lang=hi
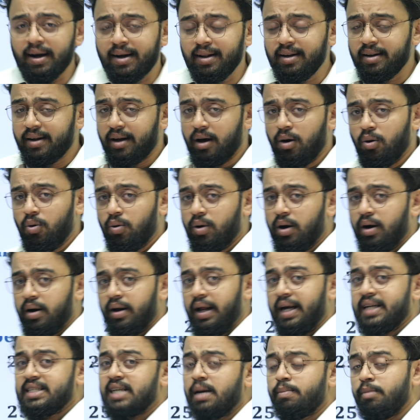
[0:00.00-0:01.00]
पैटर्न क्या
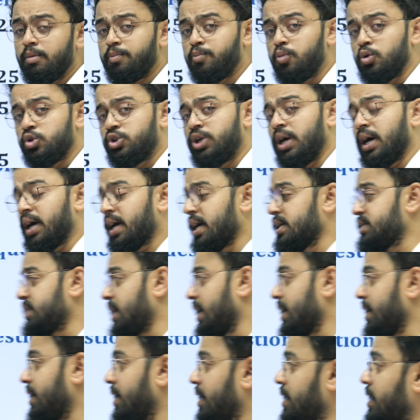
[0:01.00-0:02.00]
होगा एग्जाम में पूछा क्या
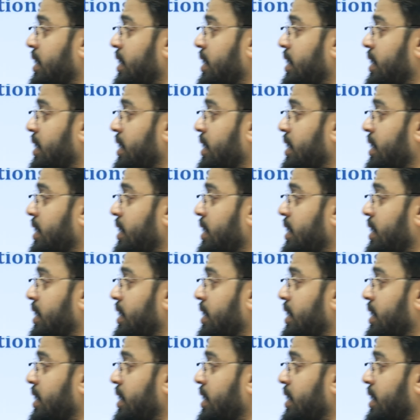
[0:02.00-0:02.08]
जाएगा